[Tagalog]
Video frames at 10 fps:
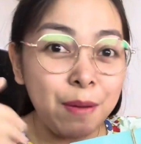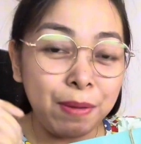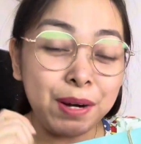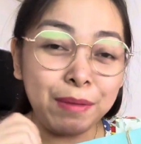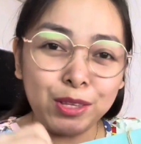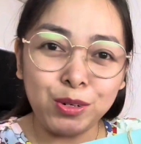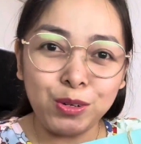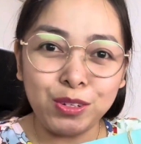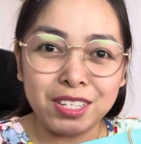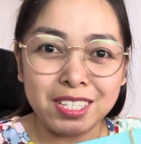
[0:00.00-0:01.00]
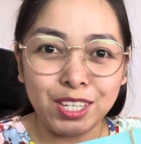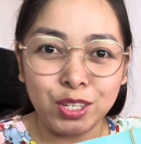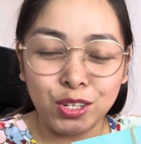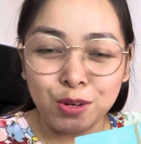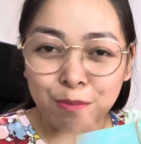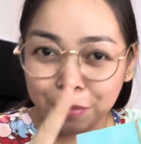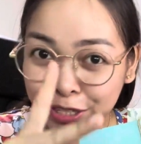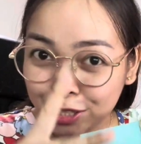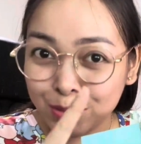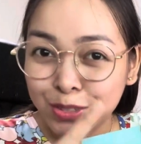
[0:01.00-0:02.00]
para may turo ko na sa inyo yung
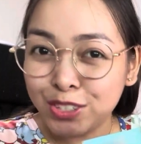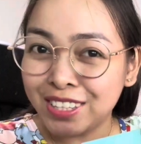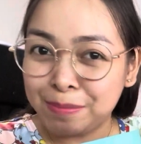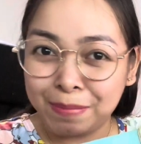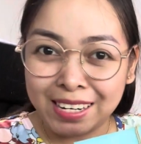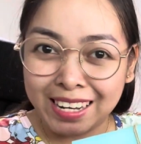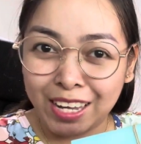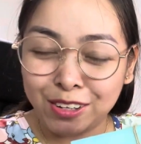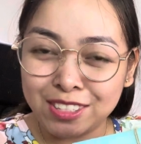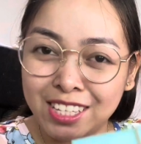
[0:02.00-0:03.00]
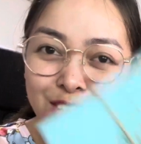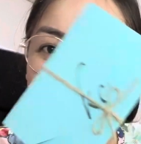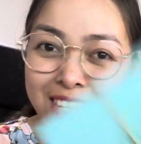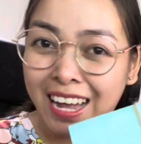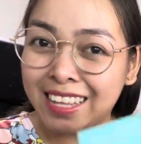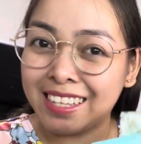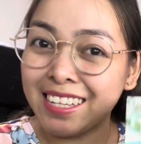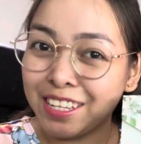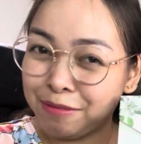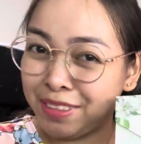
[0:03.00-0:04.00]
part 2 ng pag-layout dito sa
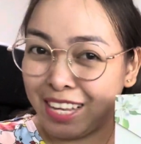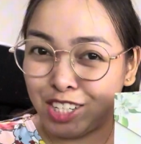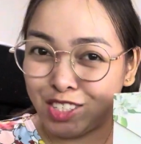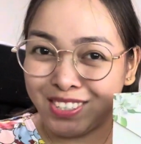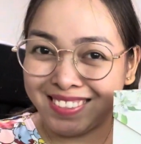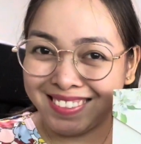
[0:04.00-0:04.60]
ating invitation.